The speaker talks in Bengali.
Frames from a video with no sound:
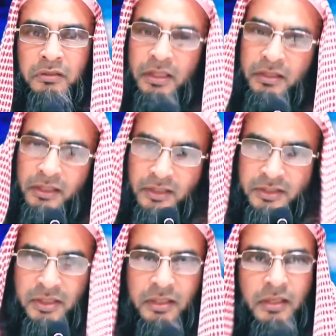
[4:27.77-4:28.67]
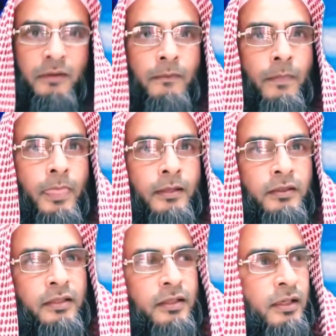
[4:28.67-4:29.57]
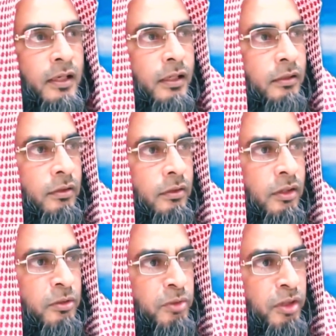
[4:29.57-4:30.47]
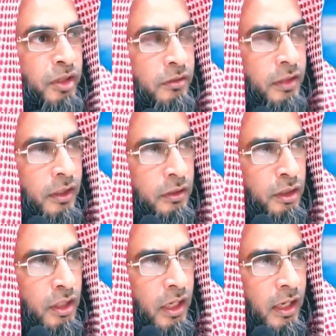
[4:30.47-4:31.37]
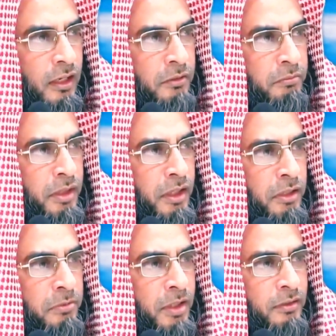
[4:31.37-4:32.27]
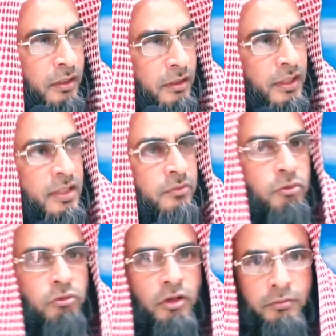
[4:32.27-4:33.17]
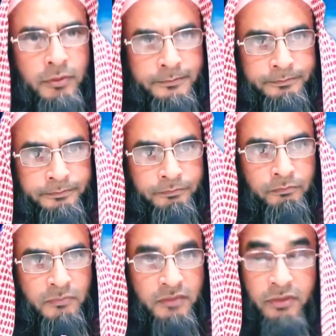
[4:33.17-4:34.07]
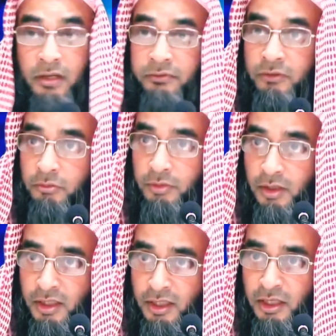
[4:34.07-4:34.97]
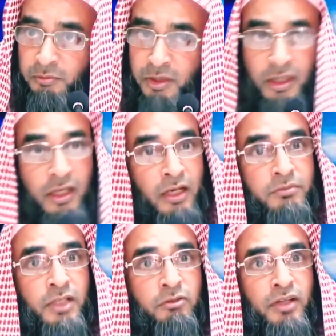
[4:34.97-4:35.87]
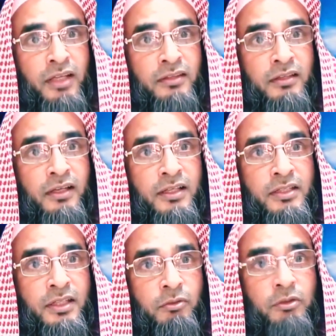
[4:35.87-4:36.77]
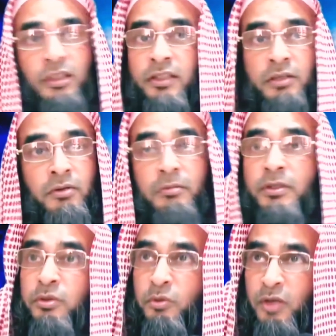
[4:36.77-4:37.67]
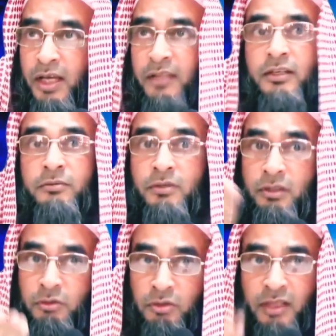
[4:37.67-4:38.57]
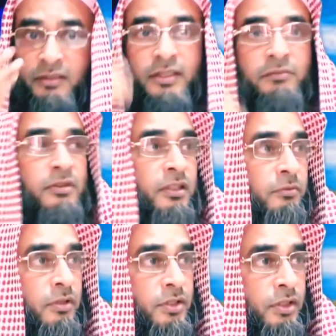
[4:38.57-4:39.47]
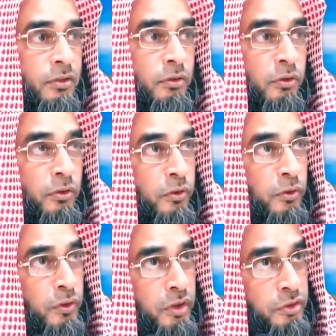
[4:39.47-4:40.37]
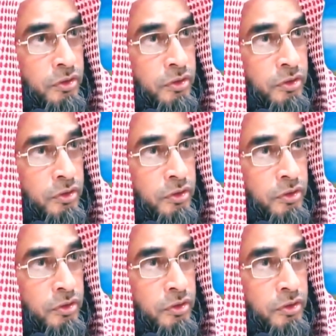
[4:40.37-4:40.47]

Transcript: তাদের কাছ থেকে তাদেরকে ধর্মীয় নেতা দিনী আলেম মেনে নেবে আর তাদের কাছে ফতোয়া নেবে ফাফতা মানে এলেম যেহেতু নাই তাদের কাছে কোথা থেকে বলবে যে কোন কোন হাদিসের ভিত্তিতে বলছি কোন